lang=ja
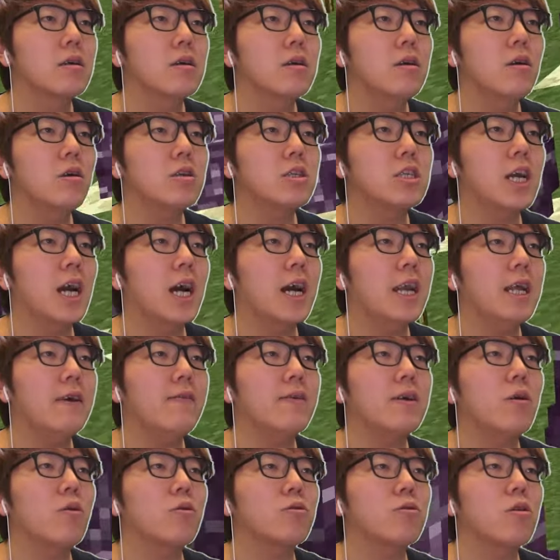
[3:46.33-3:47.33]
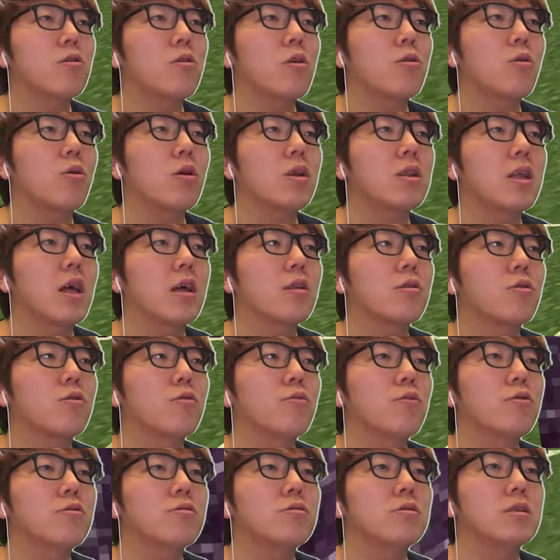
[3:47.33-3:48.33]
よし花はほとんど取れたと
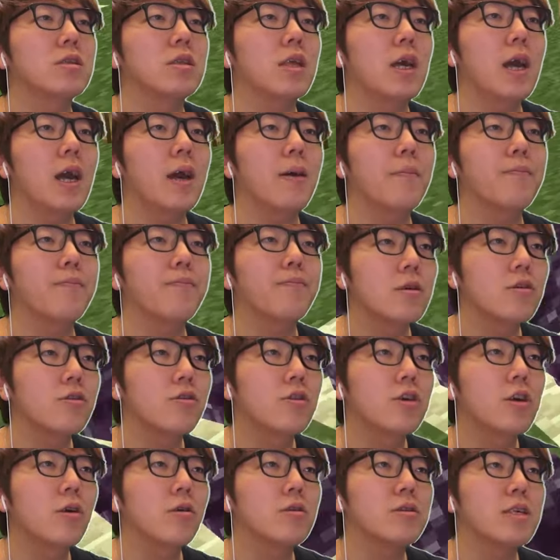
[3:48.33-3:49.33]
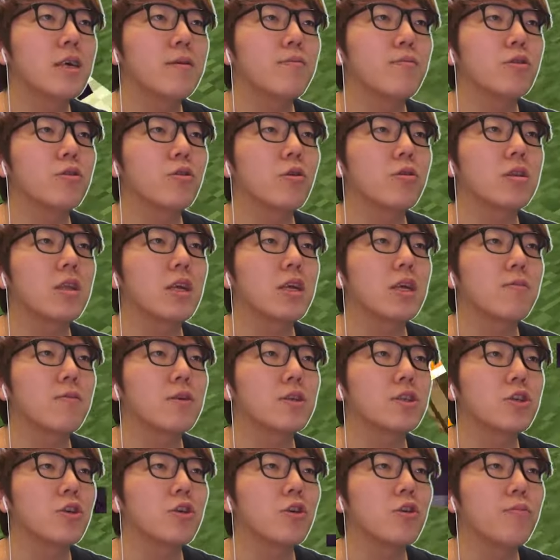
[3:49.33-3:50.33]
思うんで茎を全部取っていき
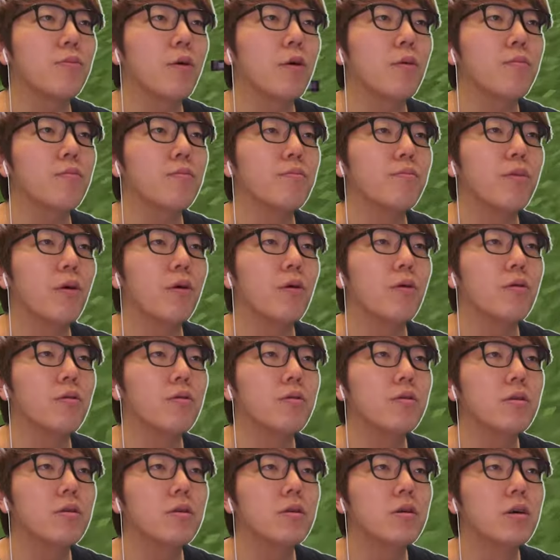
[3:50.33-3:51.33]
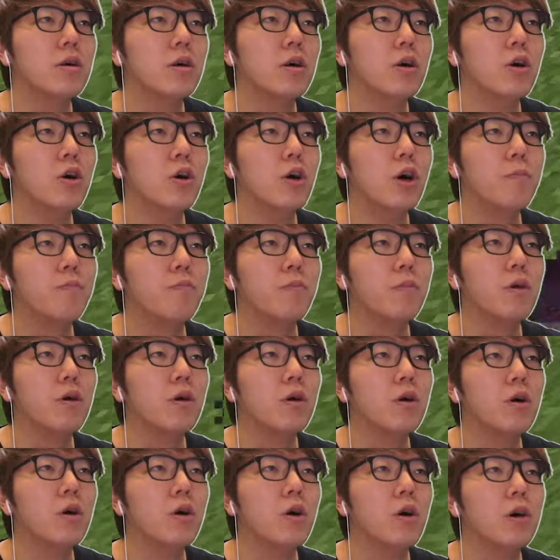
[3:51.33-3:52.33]
ましょうポンポンふっ
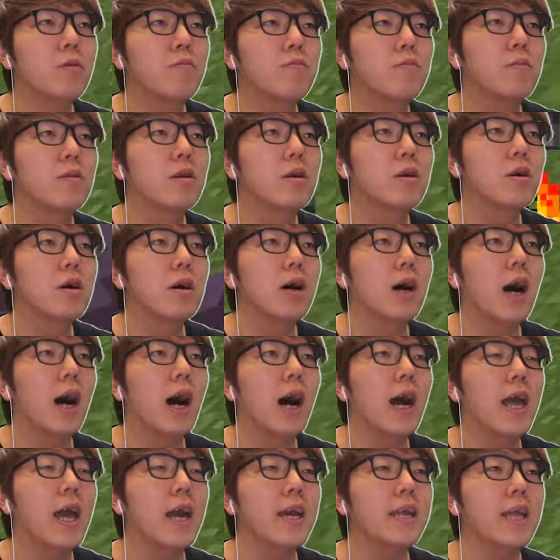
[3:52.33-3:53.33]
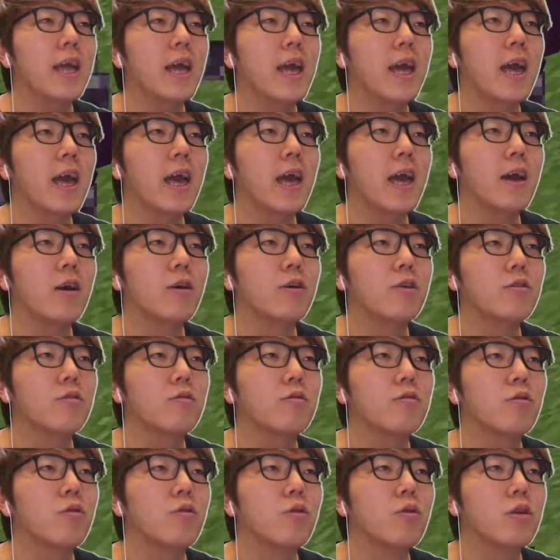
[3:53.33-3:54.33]
ふっ早いねふっ
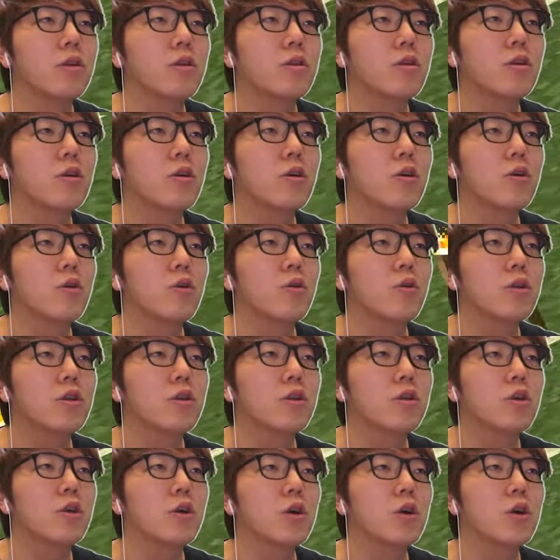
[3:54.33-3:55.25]
ふっふっ